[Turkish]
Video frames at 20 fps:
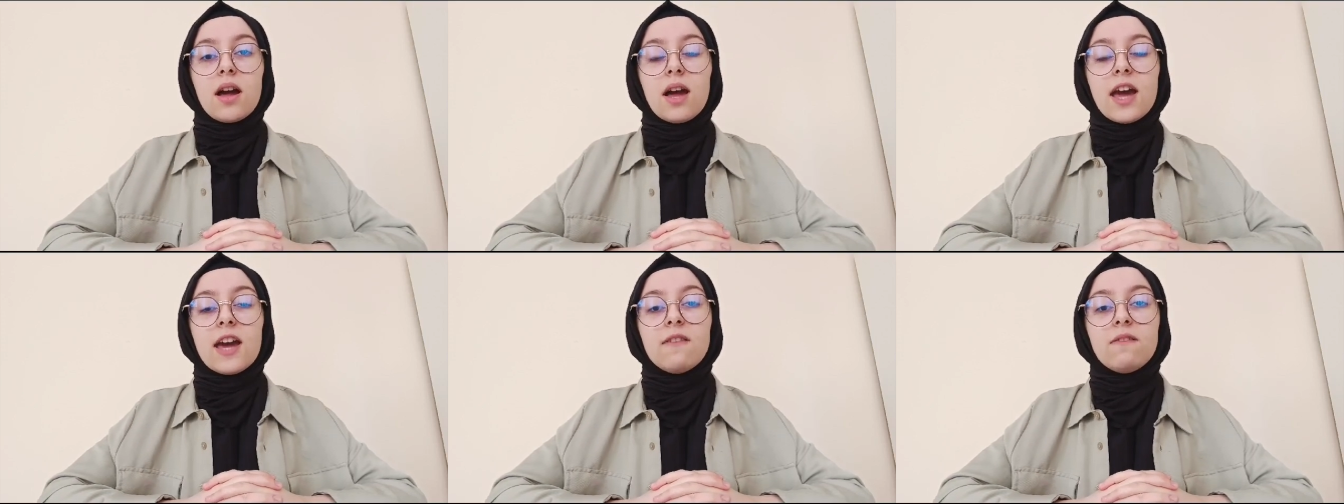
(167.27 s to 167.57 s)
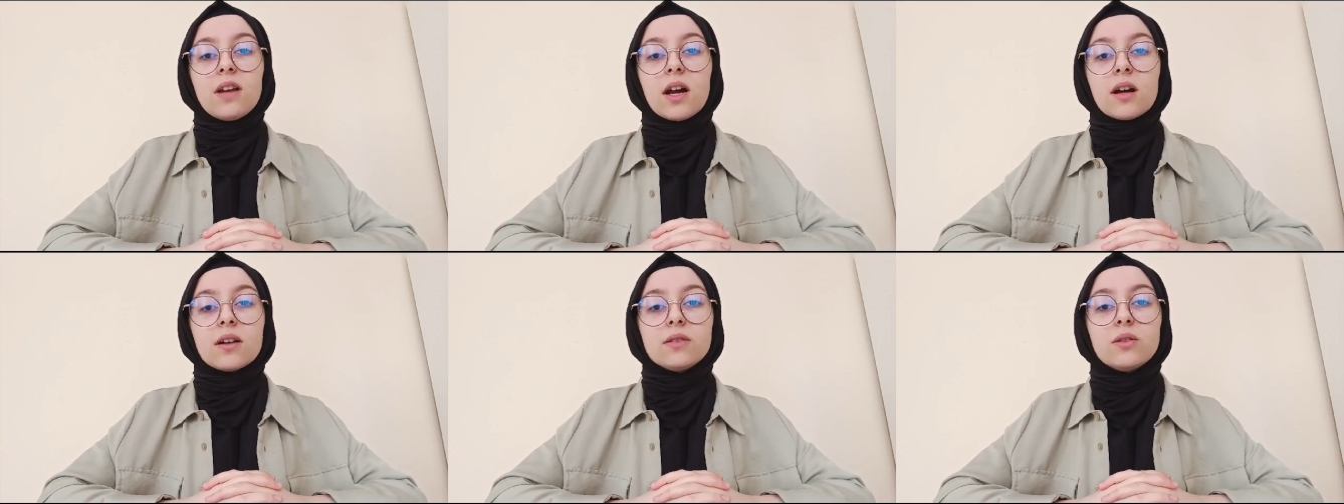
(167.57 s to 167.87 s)

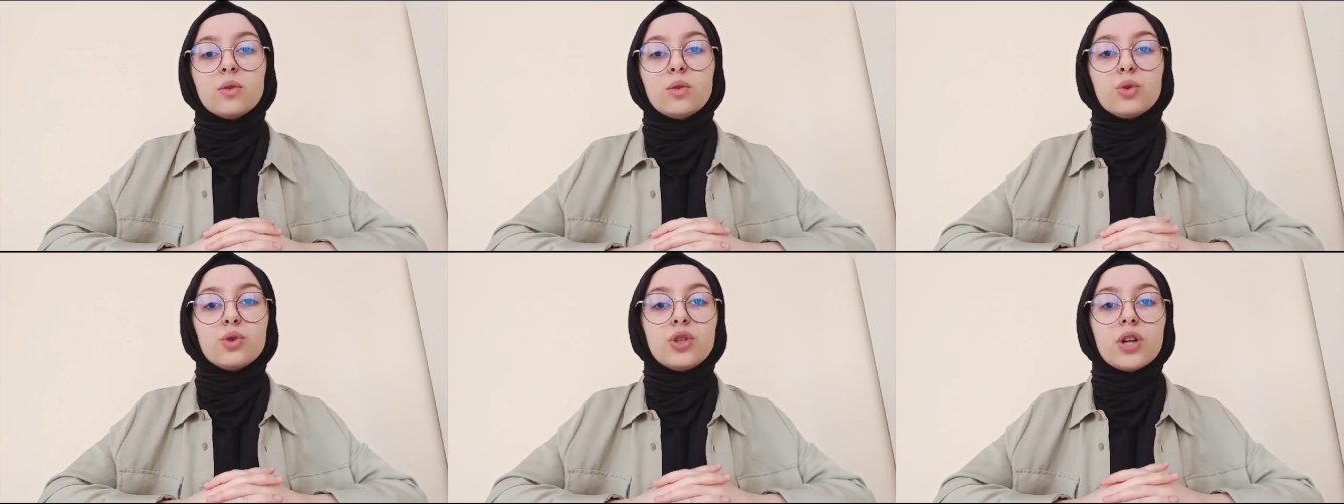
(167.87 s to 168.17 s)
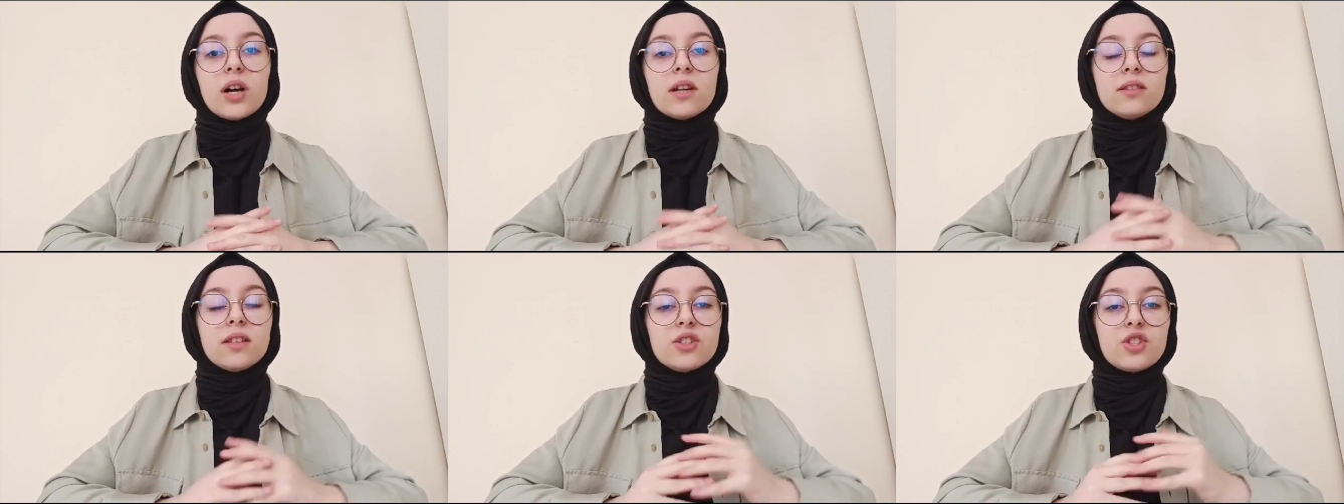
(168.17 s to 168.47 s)
evladı
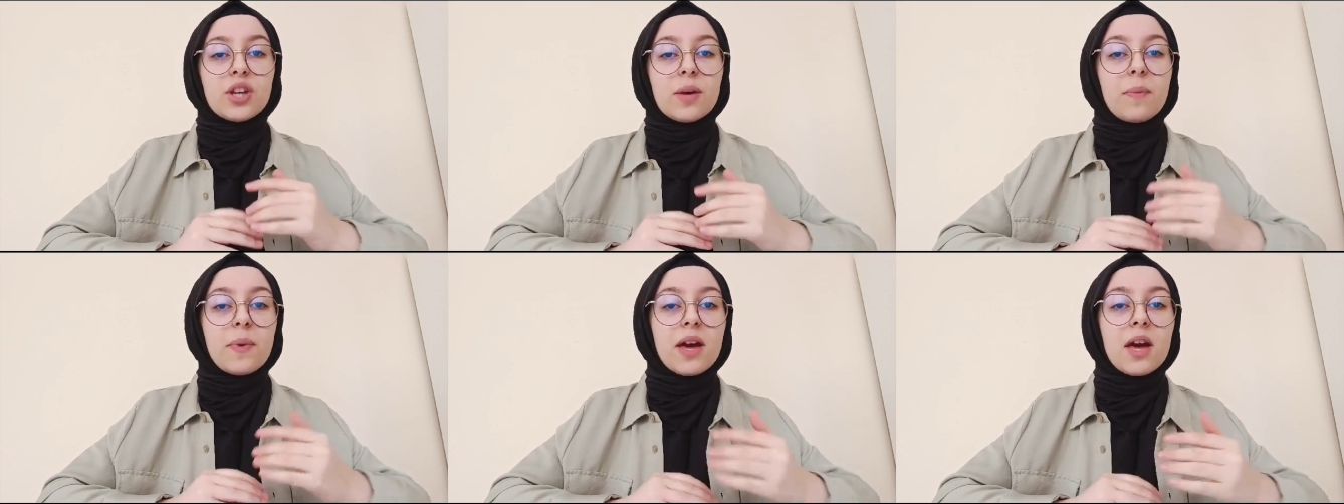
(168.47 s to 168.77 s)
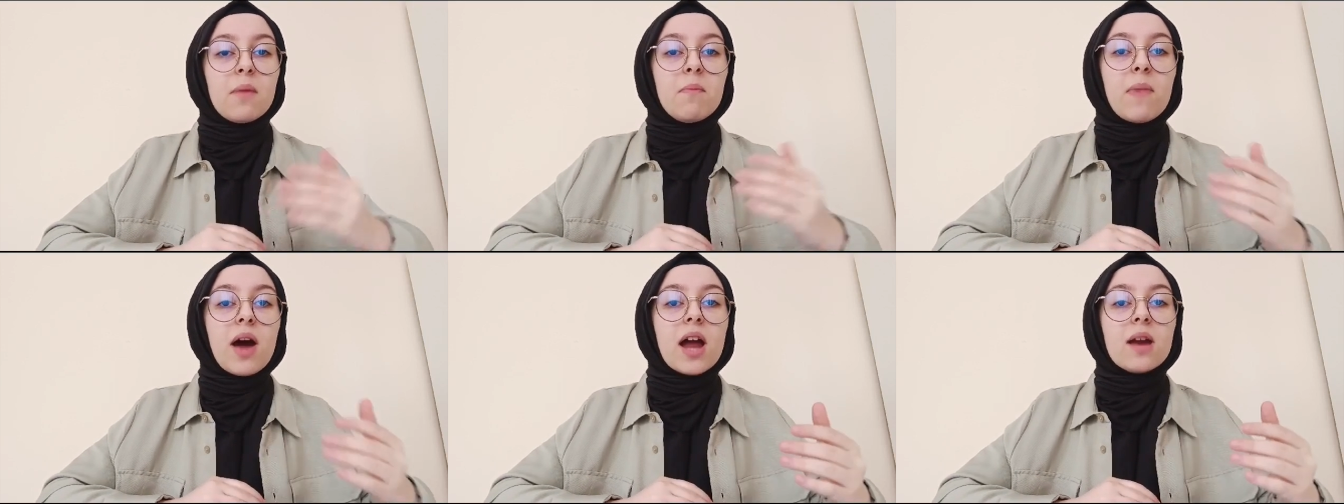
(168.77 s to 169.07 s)
kucağında
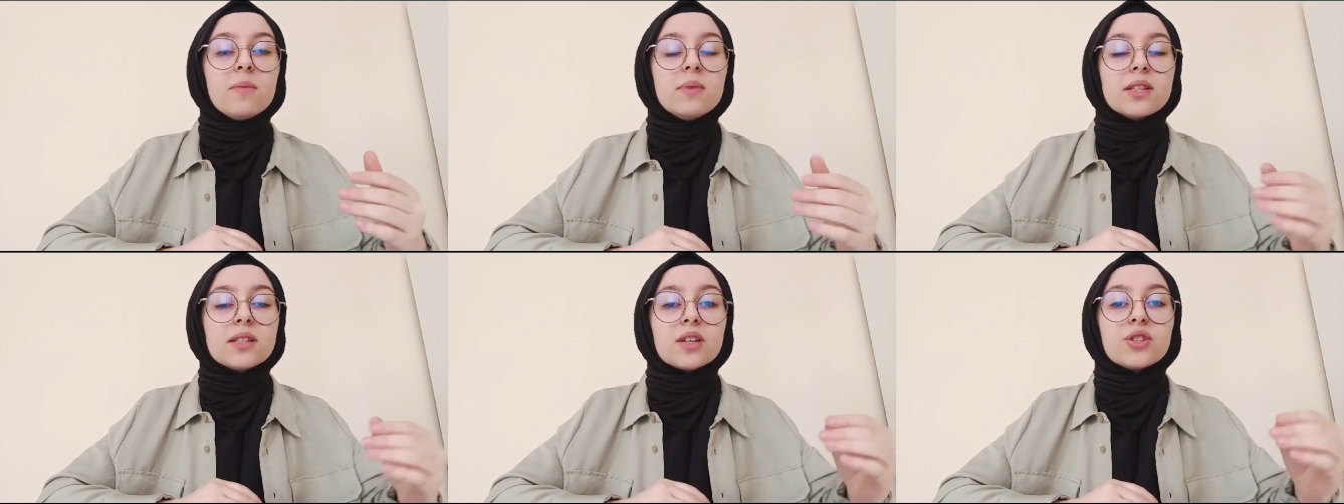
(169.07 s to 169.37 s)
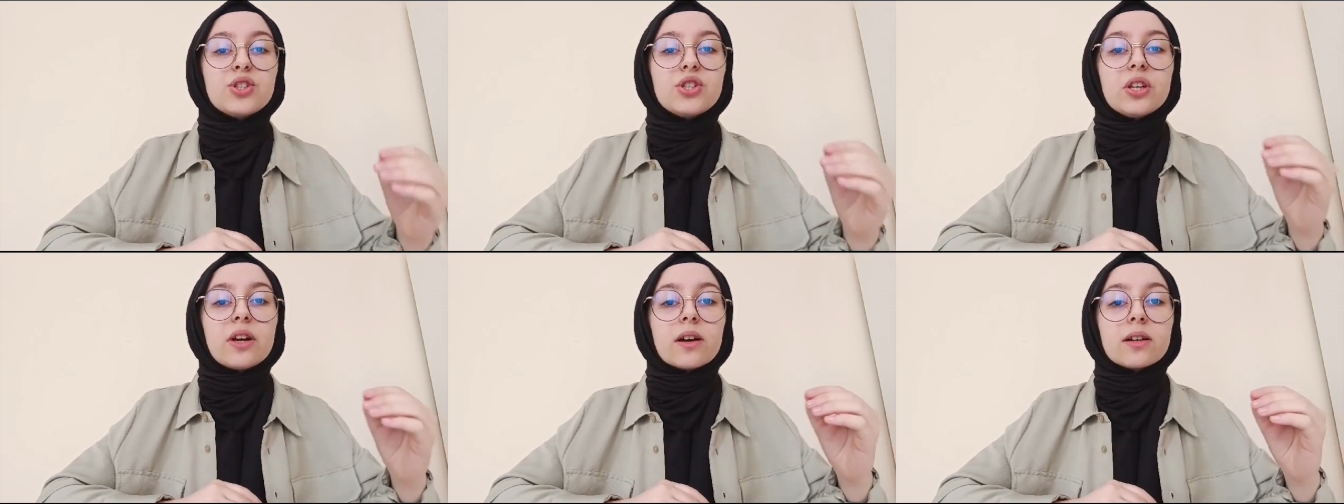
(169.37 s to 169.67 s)
cepheye mermi
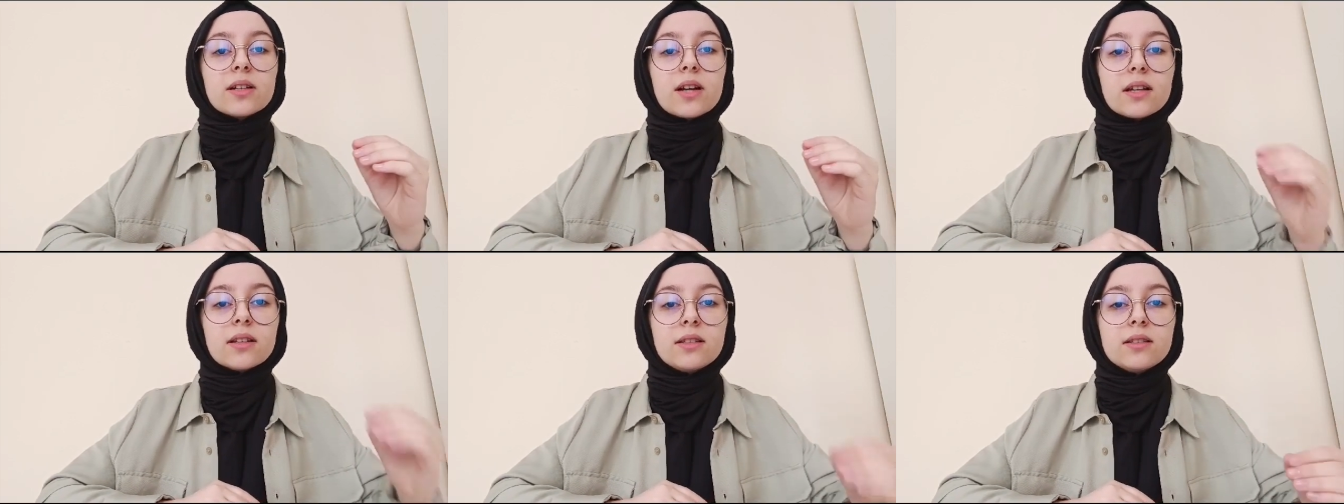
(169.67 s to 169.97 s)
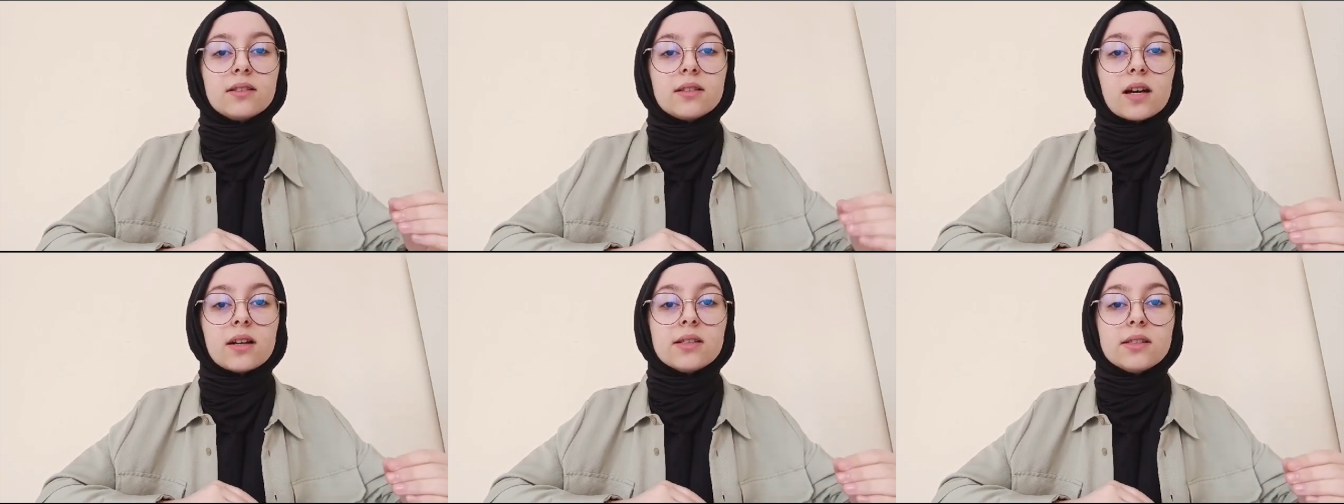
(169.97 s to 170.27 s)
taşıyan
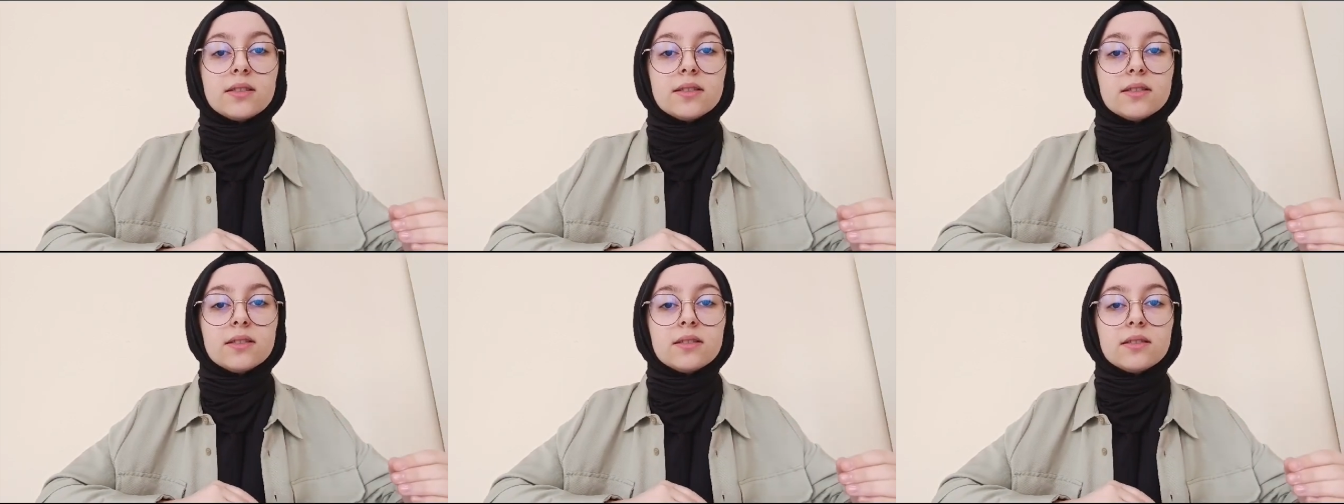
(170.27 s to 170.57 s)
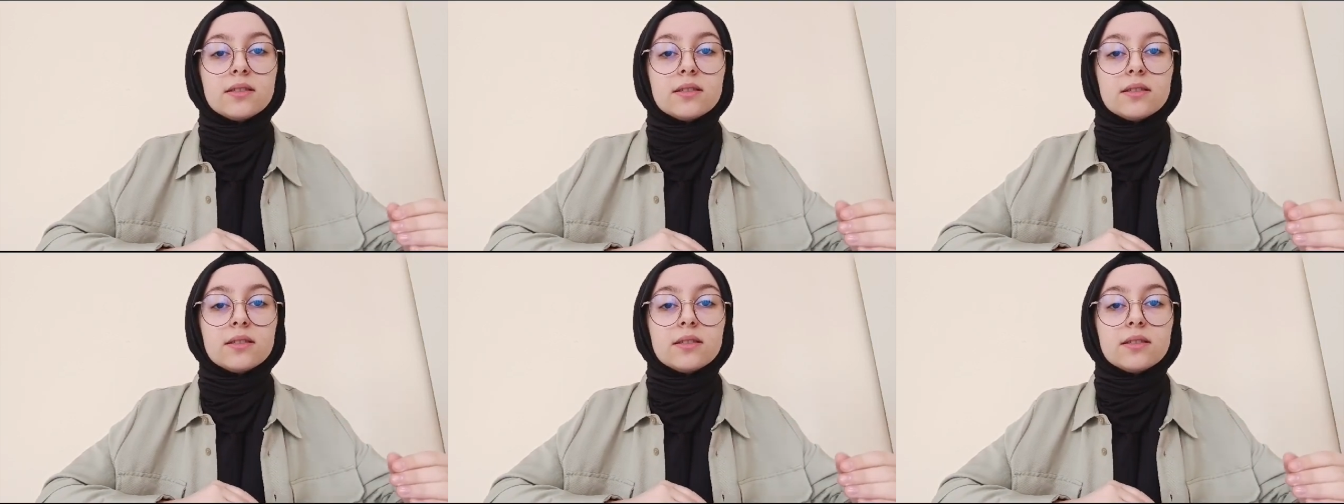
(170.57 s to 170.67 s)
kadınlar,